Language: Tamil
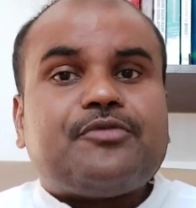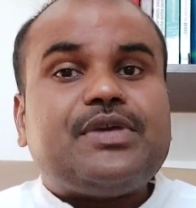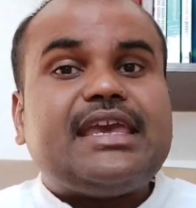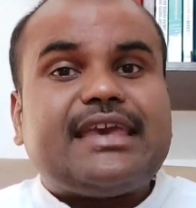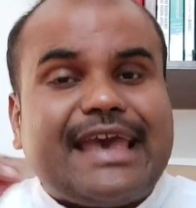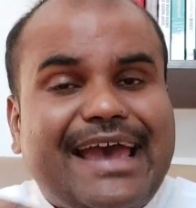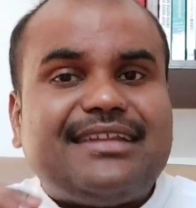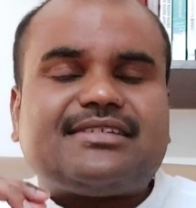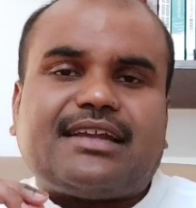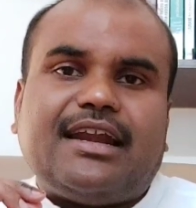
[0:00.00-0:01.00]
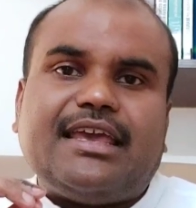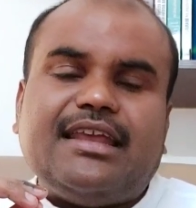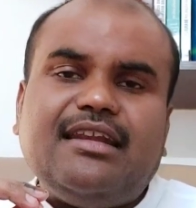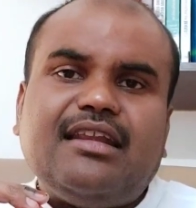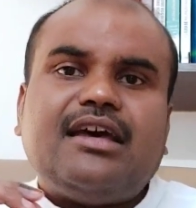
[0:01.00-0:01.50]
வி கேன் ஸ்டடி
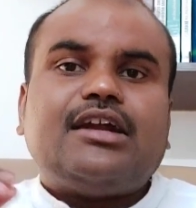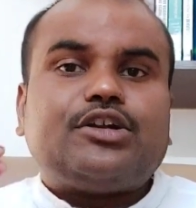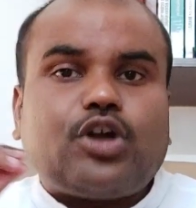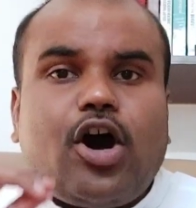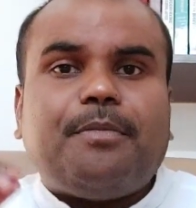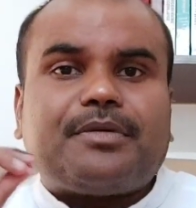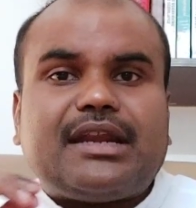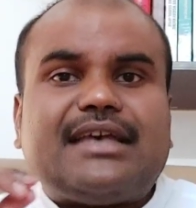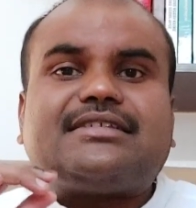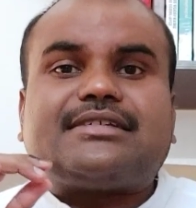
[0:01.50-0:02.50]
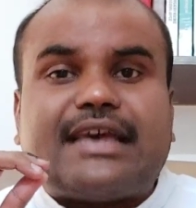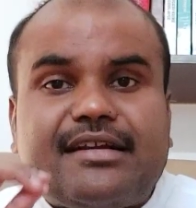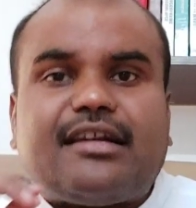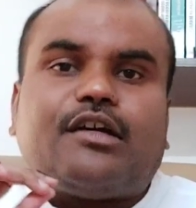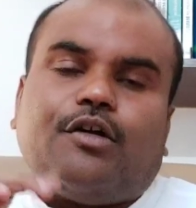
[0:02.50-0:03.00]
இன் டாப் கிளாஸ்
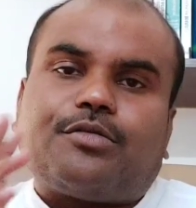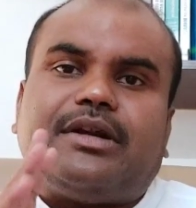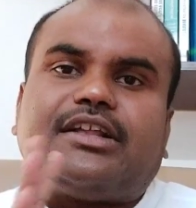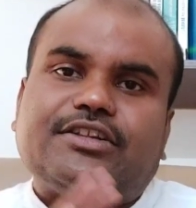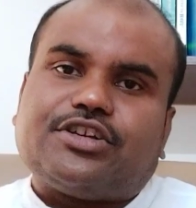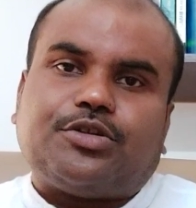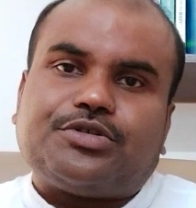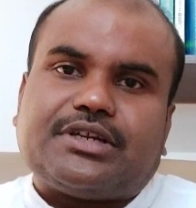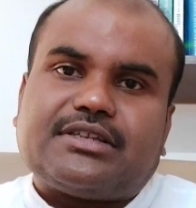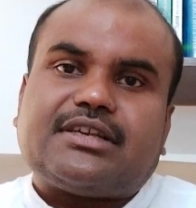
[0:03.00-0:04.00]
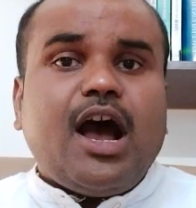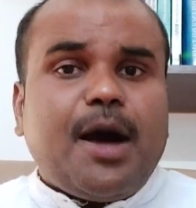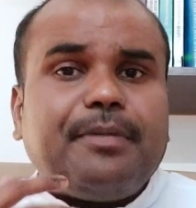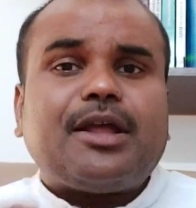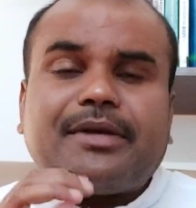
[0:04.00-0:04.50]
சென்ட்ரல் கவர்மெண்ட் இன்ஸ்டிடியூஷன்ஸ்
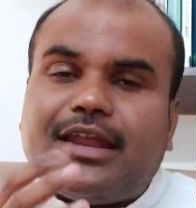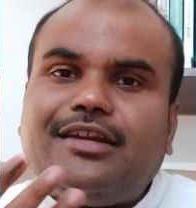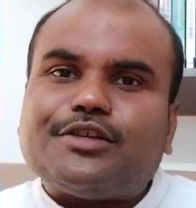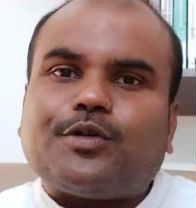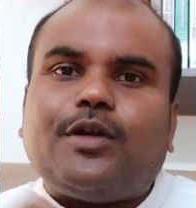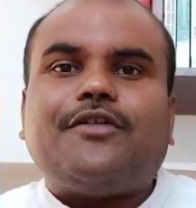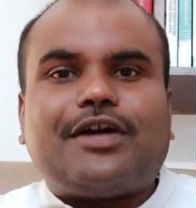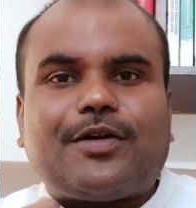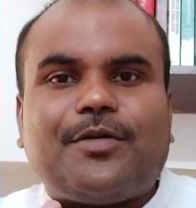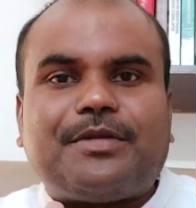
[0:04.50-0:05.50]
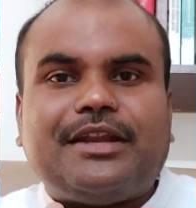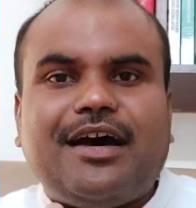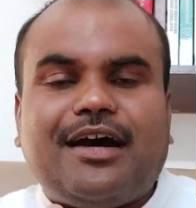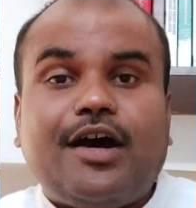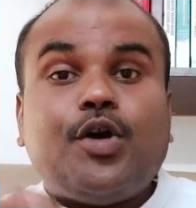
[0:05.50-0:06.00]
அப்போ நம்ம என்ன சொல்ல வரோம்
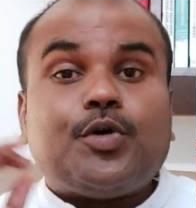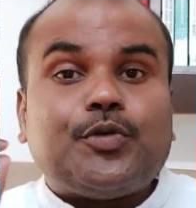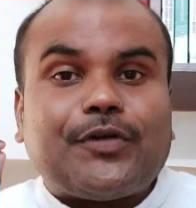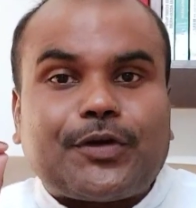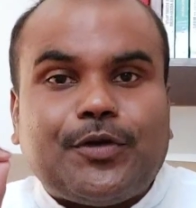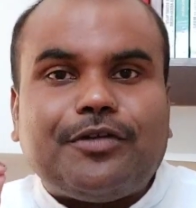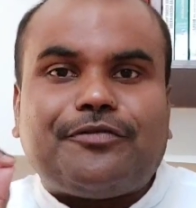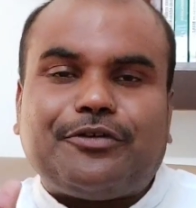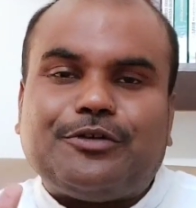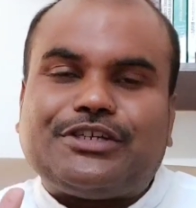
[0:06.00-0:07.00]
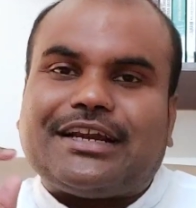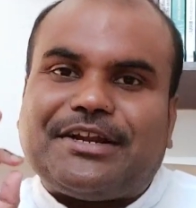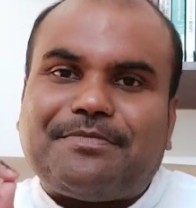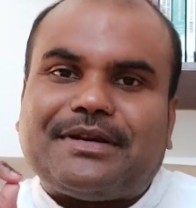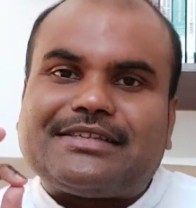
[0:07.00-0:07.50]
அப்படின்னா யுவர் குட் ஃபியூச்சர்
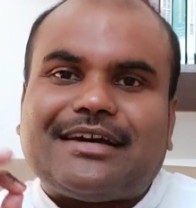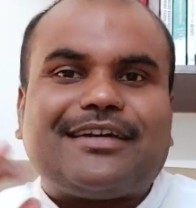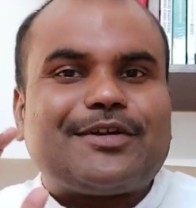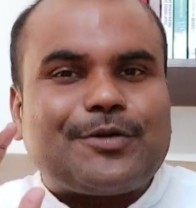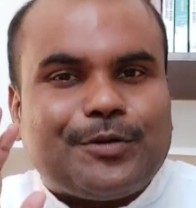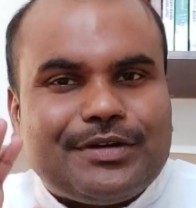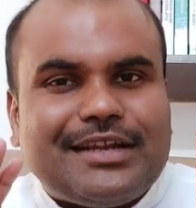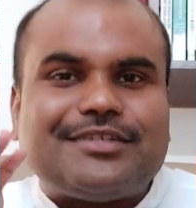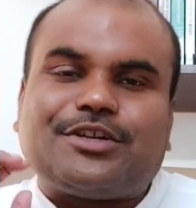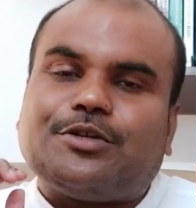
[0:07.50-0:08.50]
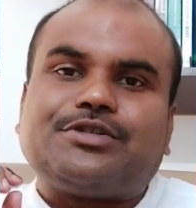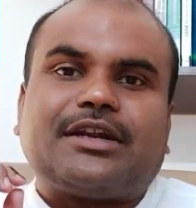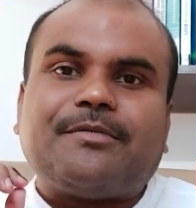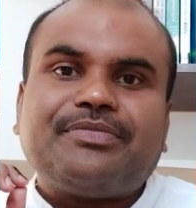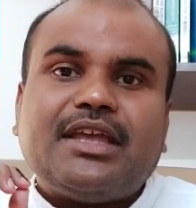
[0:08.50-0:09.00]
டிபெண்ட்ஸ் ஆன் குட் இன்ஸ்டிடியூஷன்